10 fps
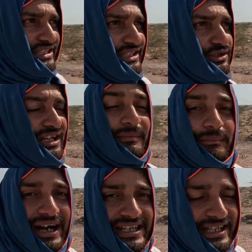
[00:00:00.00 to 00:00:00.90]
इसकी जो
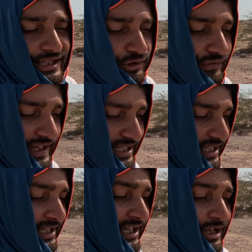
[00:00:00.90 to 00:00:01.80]
लंबाई है ना गुफे की
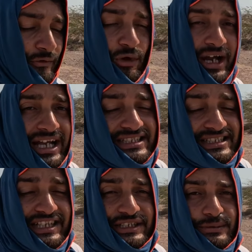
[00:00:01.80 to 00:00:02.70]
वो है
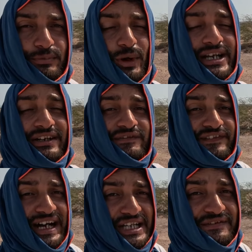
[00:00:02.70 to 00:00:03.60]

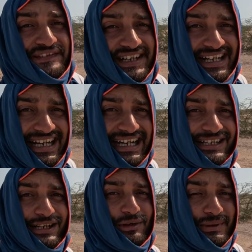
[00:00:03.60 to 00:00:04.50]

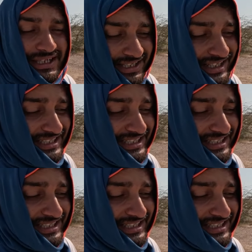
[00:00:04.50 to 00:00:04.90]
6.58 किलोमीटर